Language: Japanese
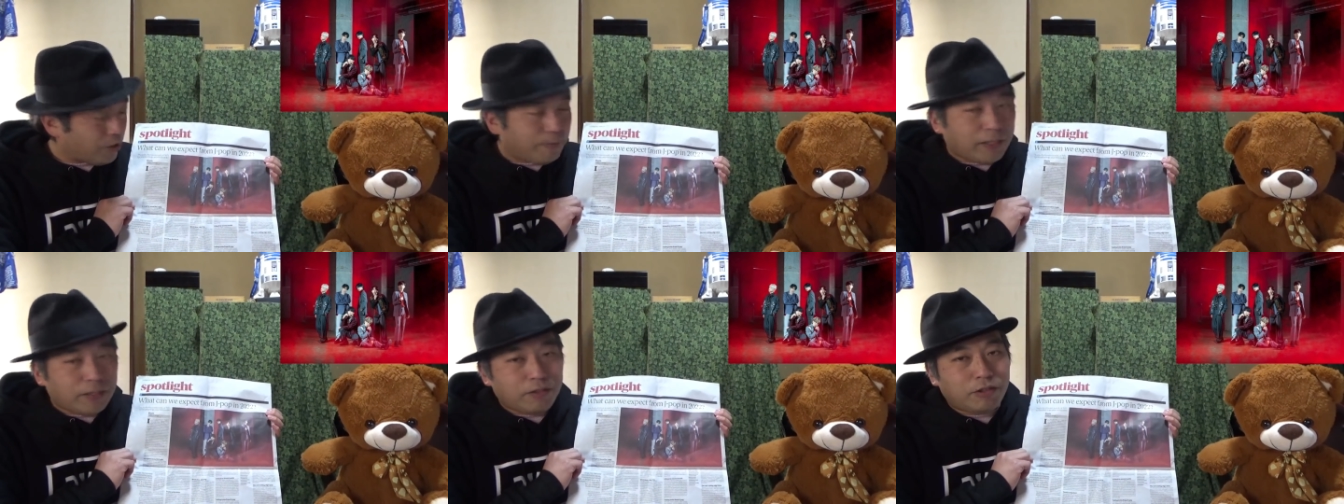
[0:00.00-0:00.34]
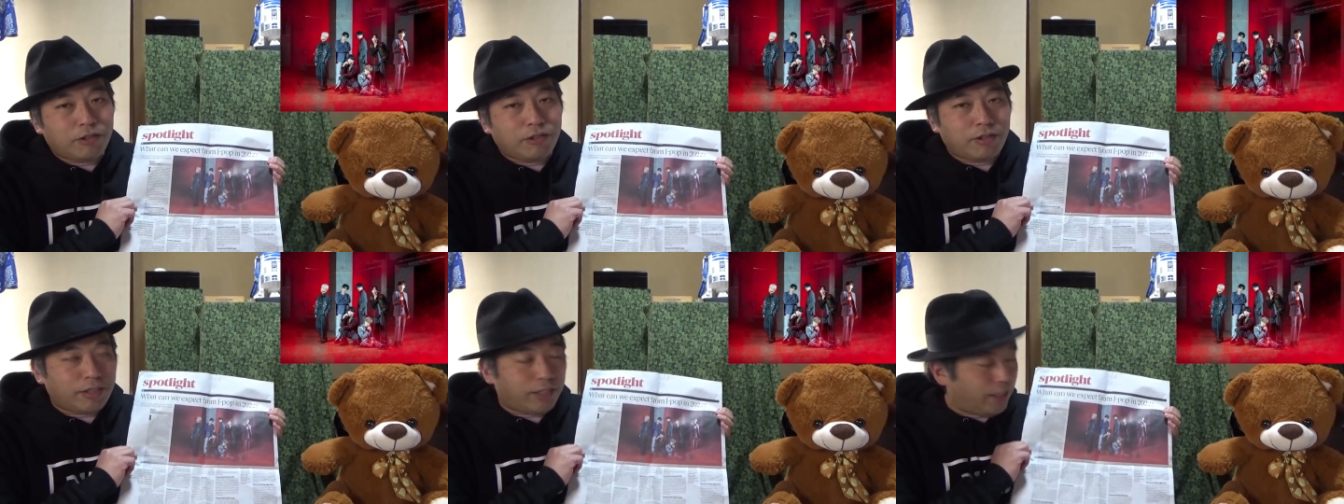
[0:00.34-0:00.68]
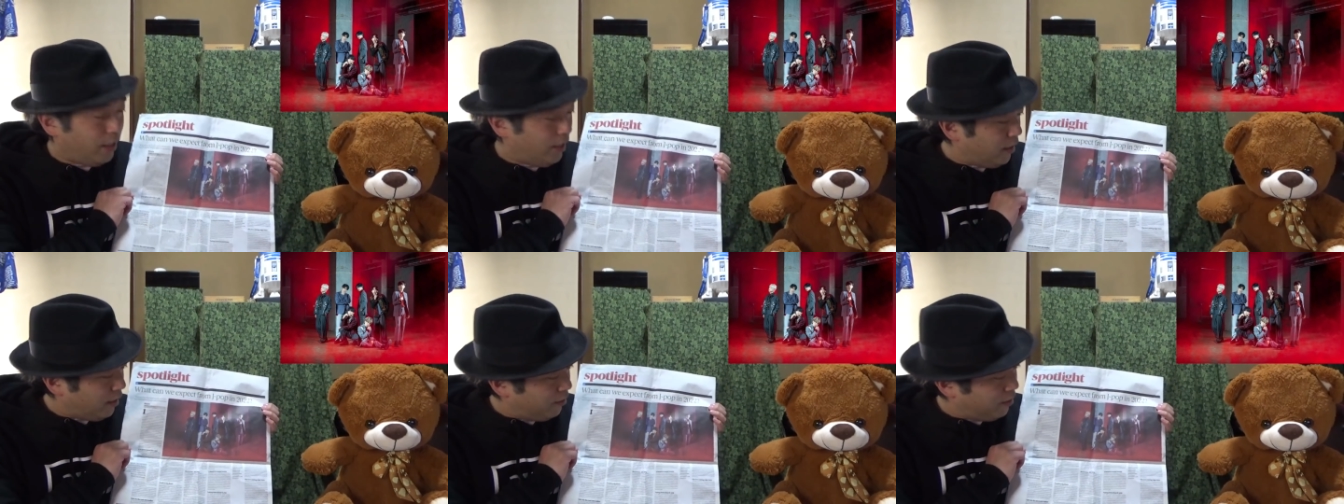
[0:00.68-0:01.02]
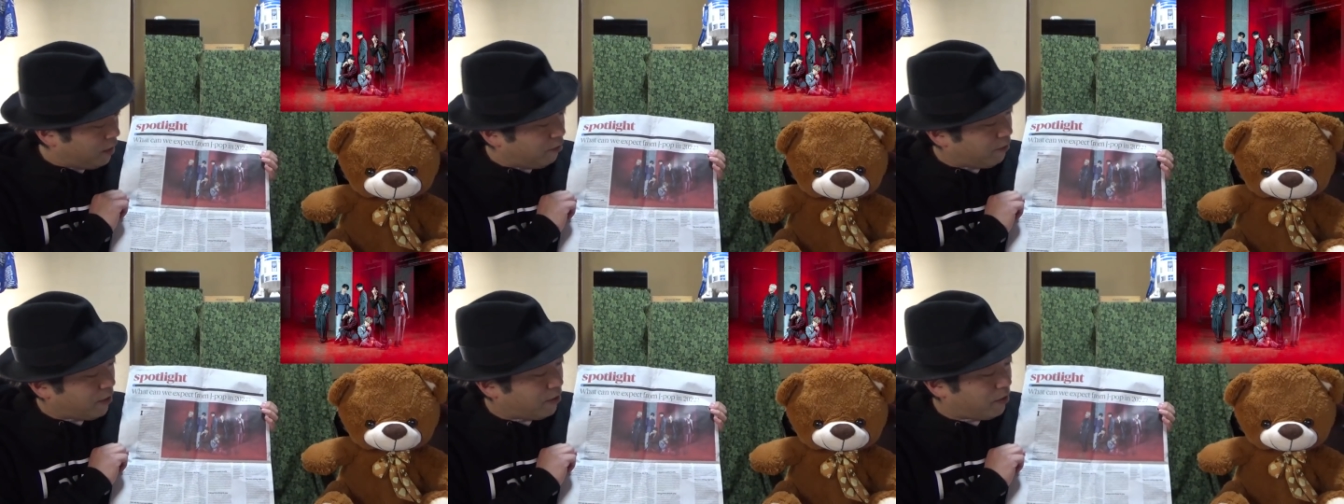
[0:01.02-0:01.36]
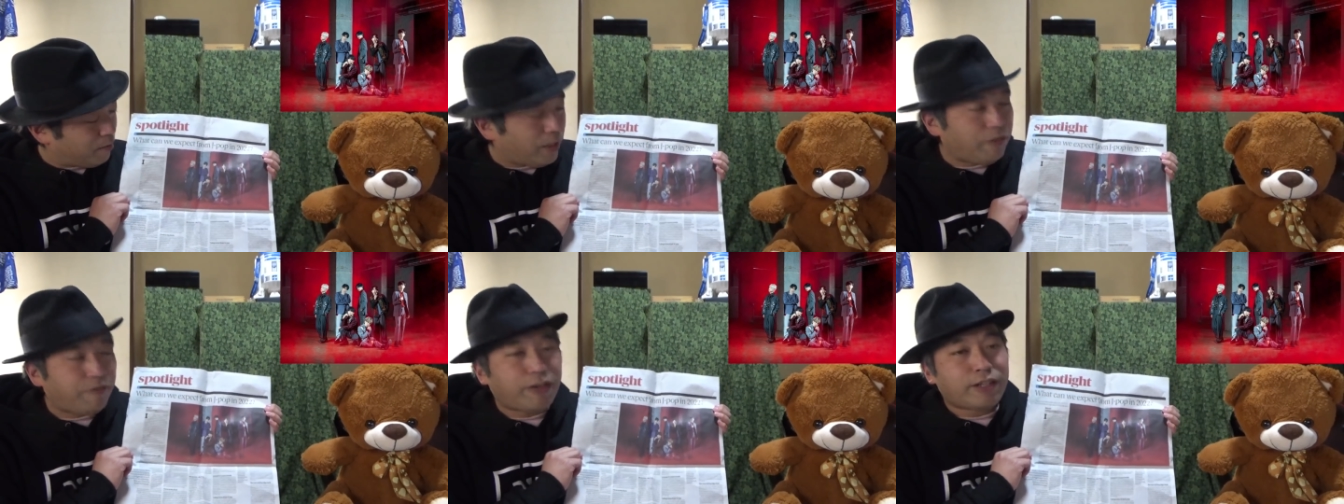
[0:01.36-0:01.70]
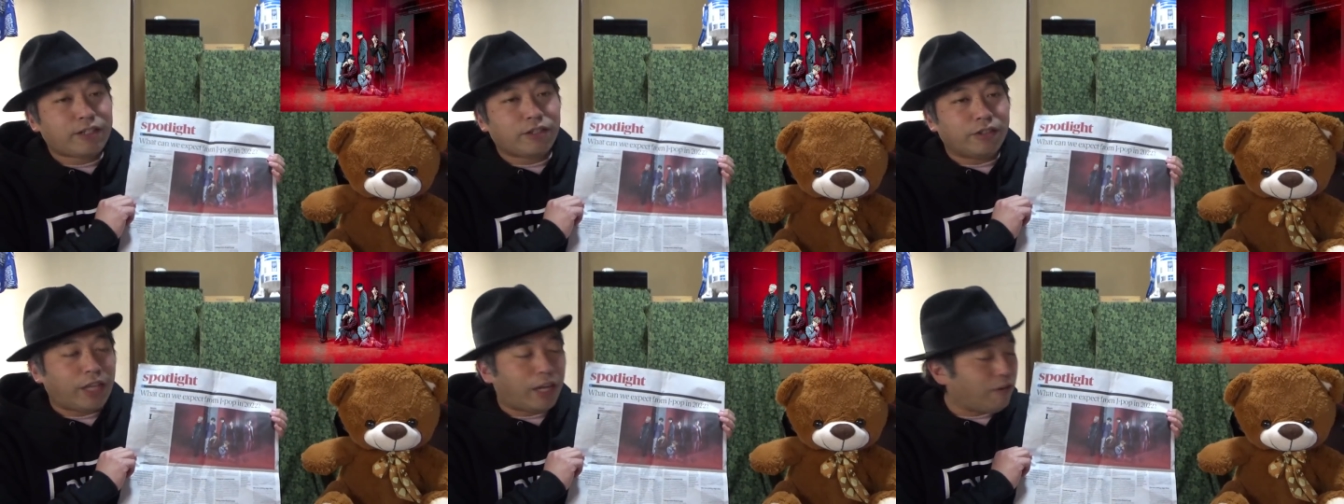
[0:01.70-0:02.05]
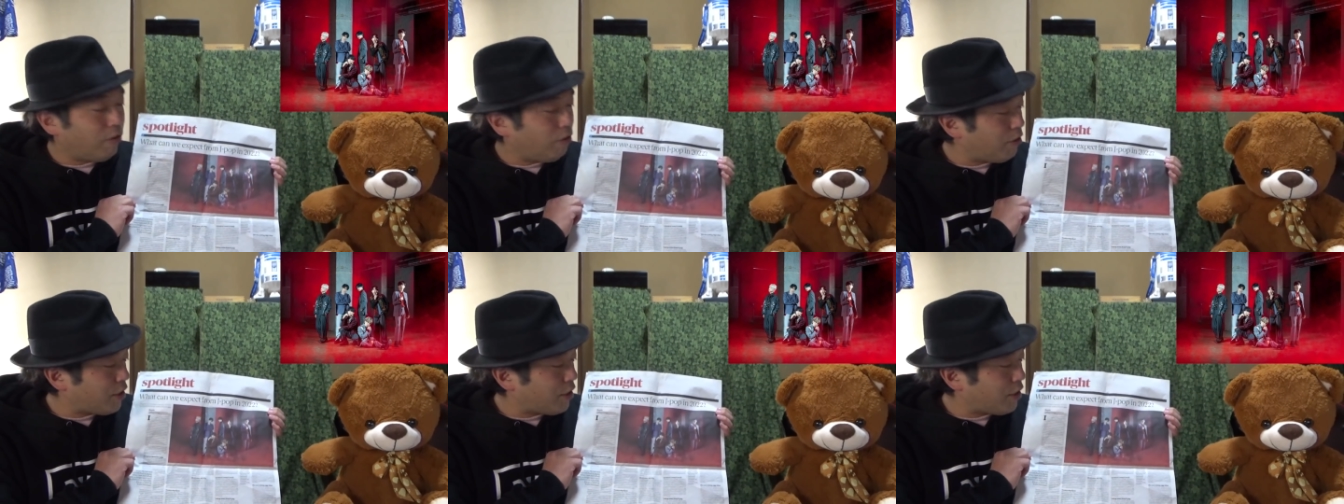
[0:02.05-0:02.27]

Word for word: 場の方にあのいわゆる BE:FIRST のレオ推